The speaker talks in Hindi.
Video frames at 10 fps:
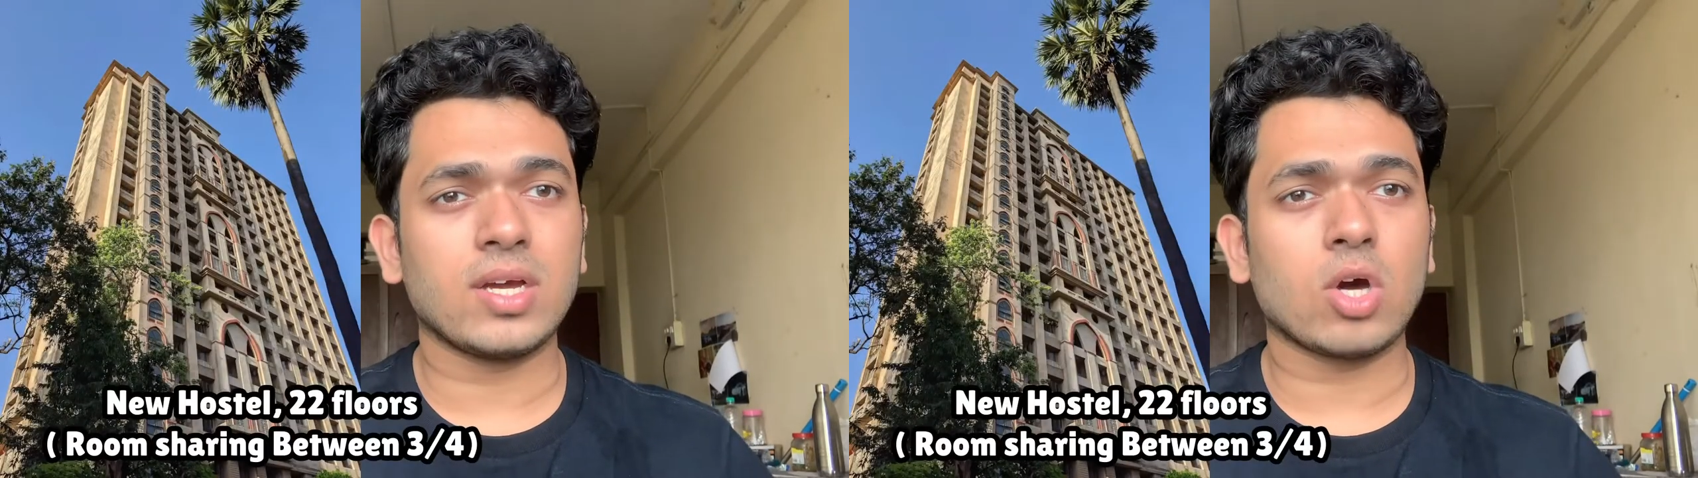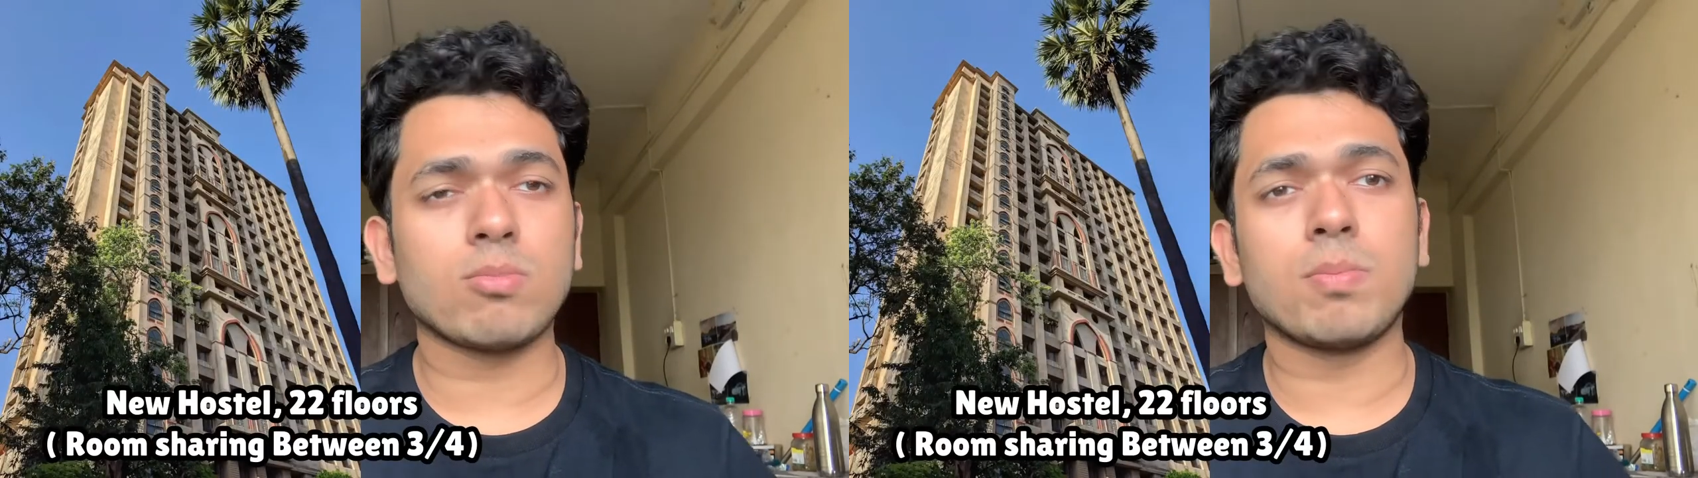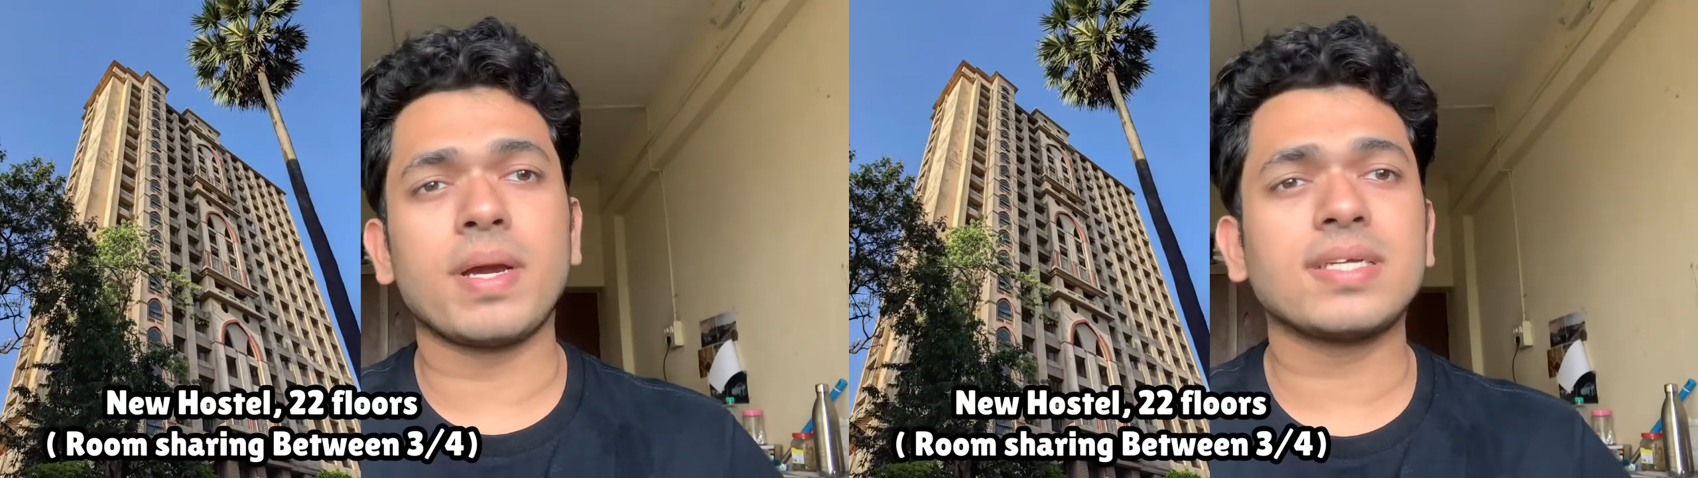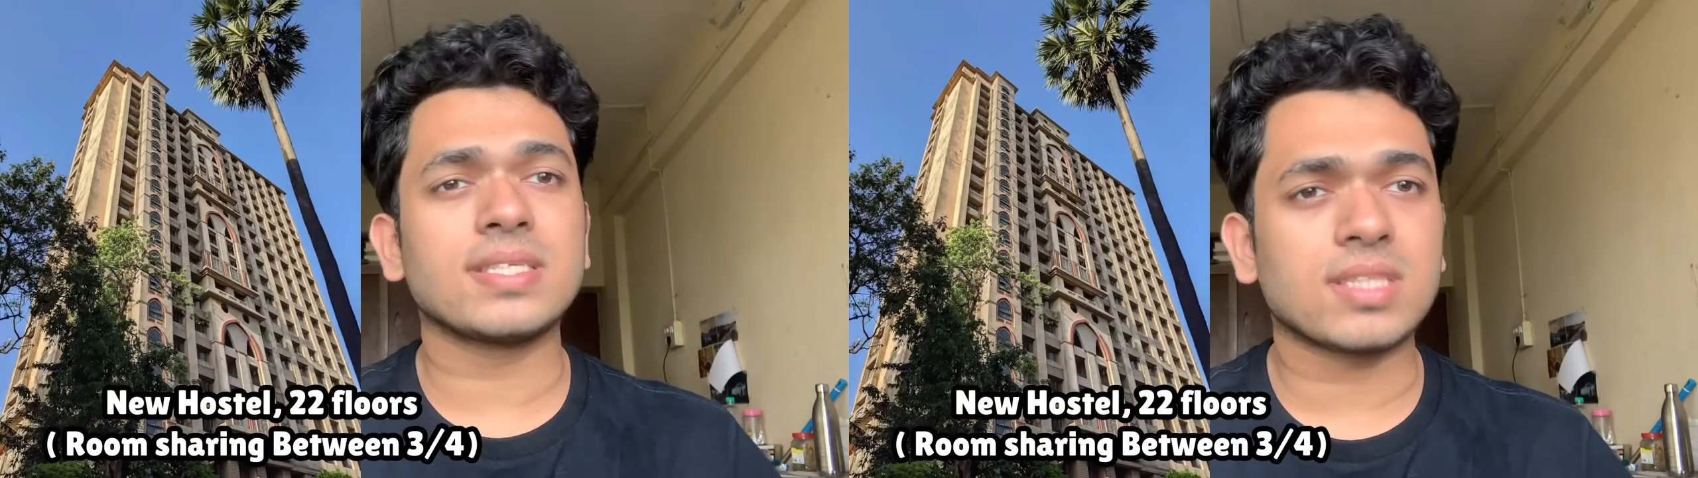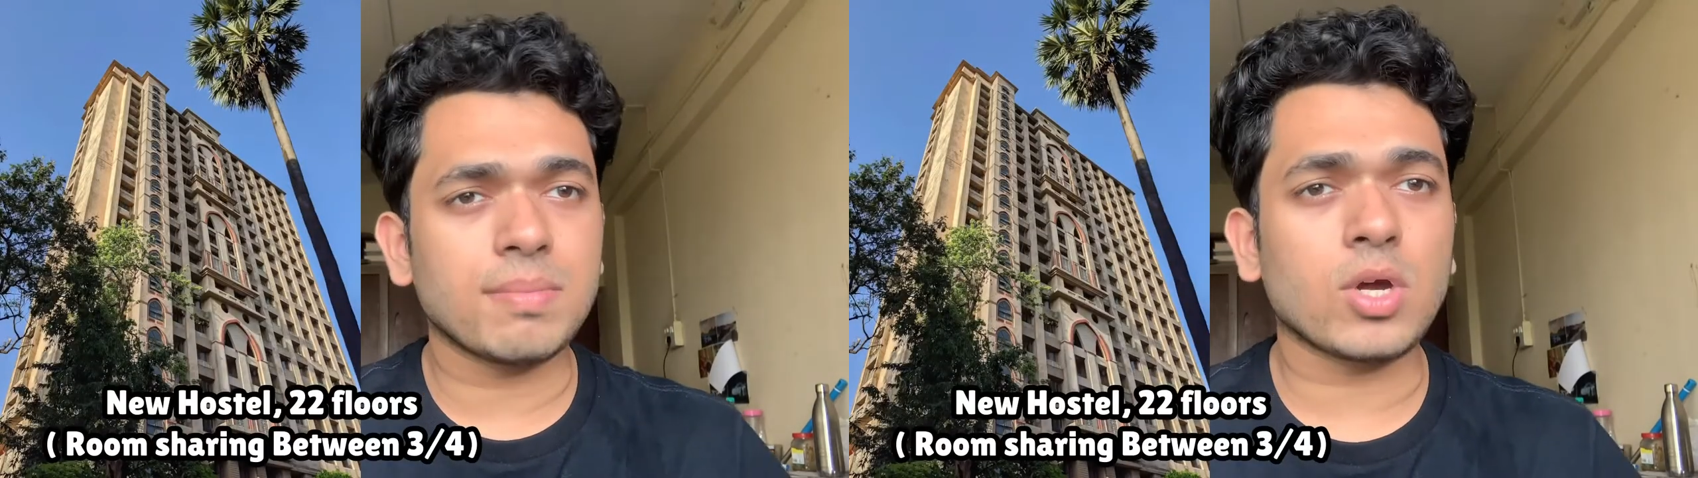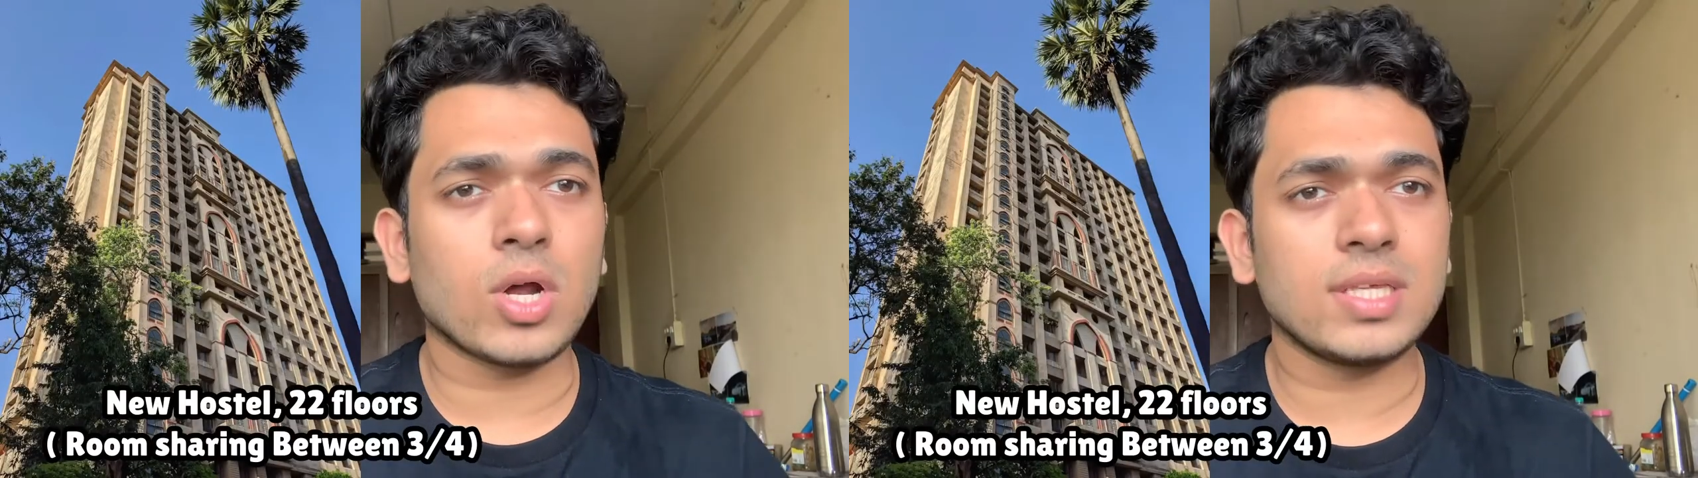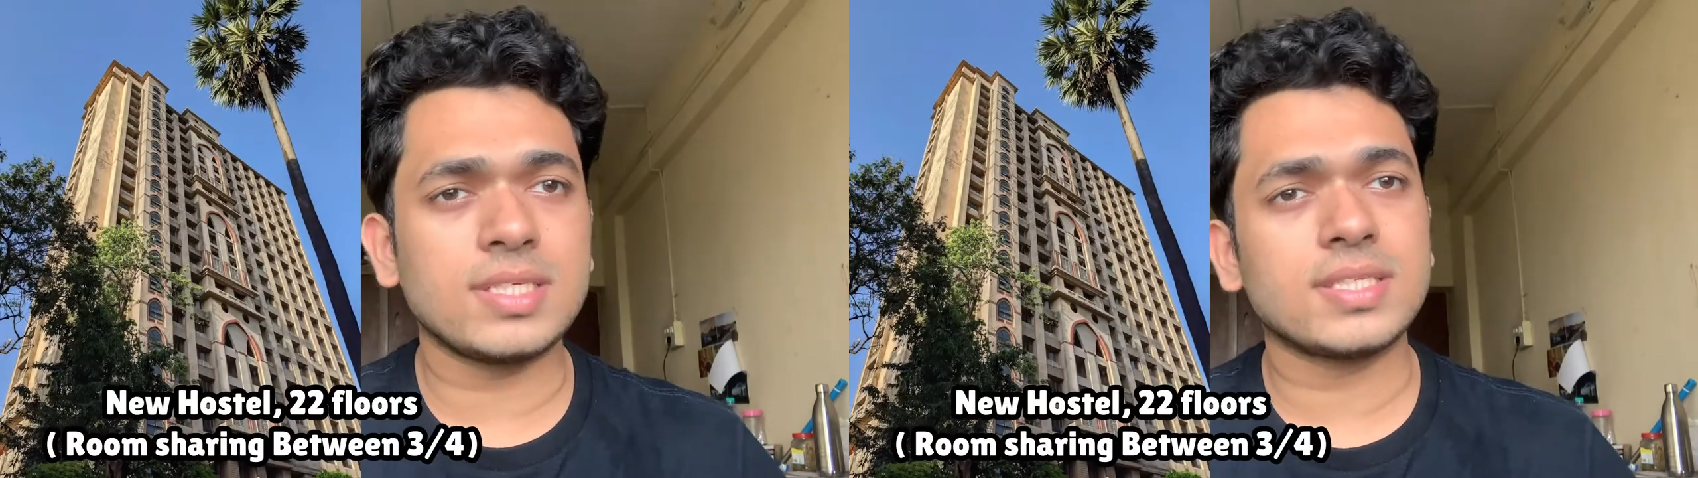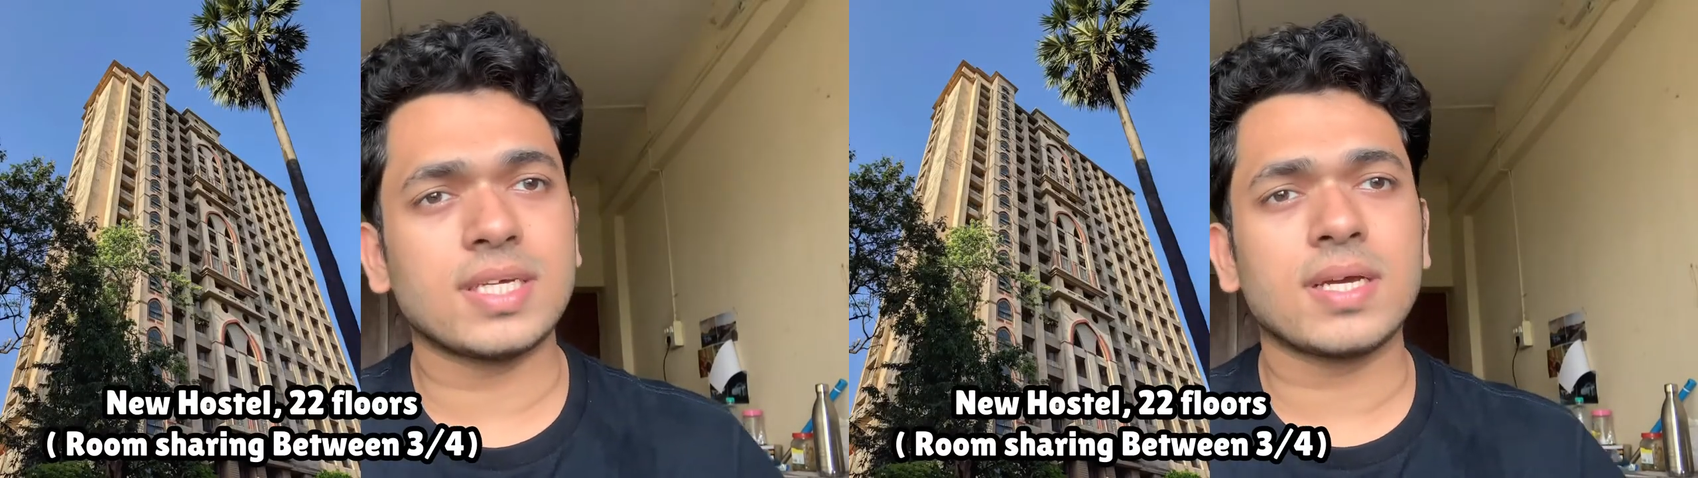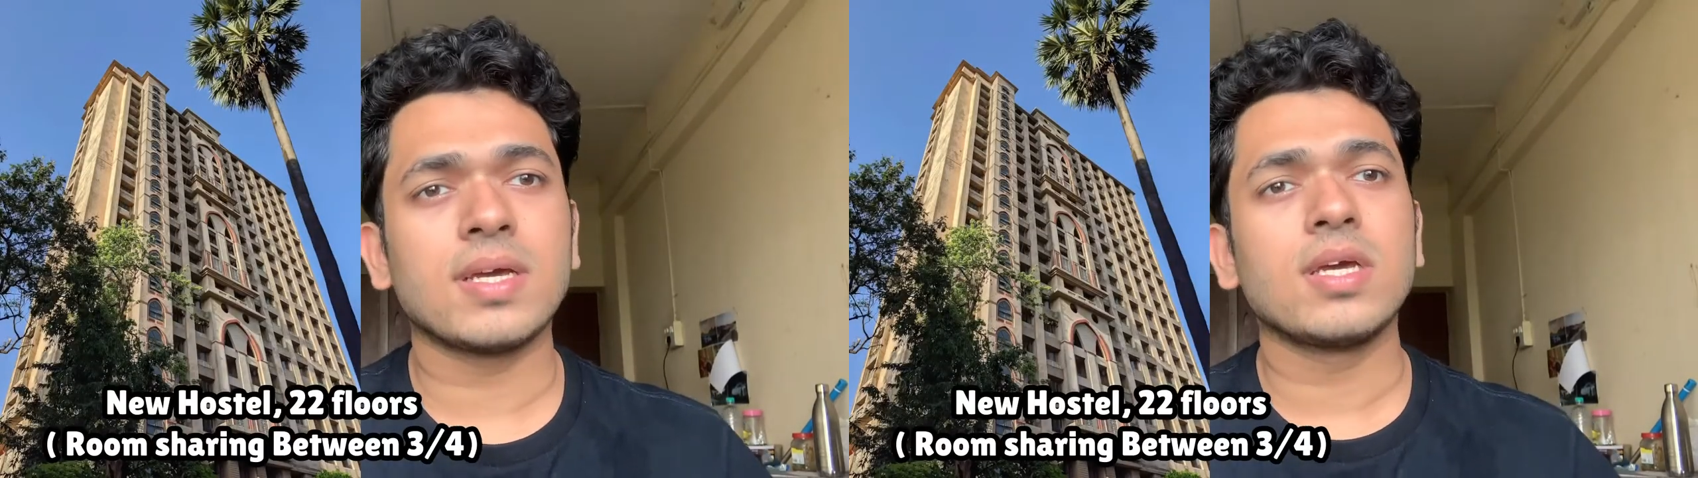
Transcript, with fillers: लिए और मुंबई के जितने भी कॉलेजेस हैं